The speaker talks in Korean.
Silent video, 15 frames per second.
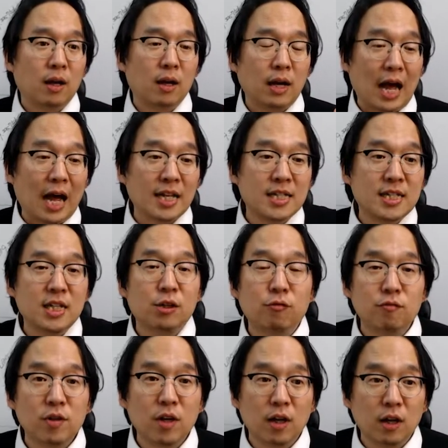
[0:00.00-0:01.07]
가치
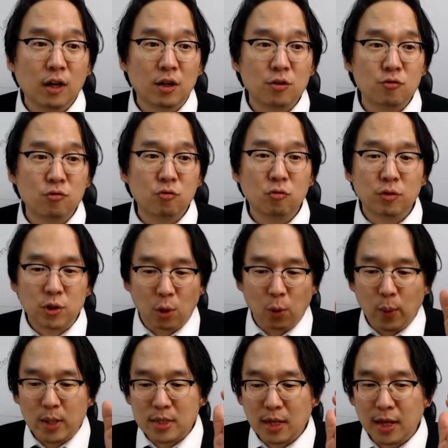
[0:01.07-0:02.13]
투자를 해가지고 저
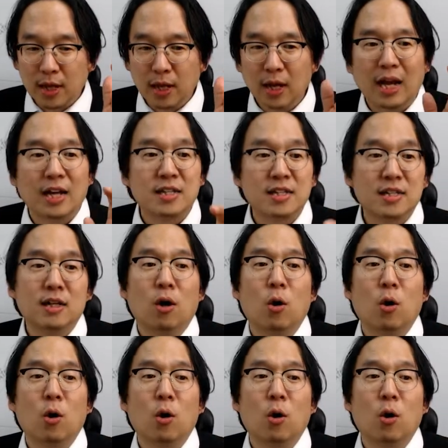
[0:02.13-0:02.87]
회사의 가치가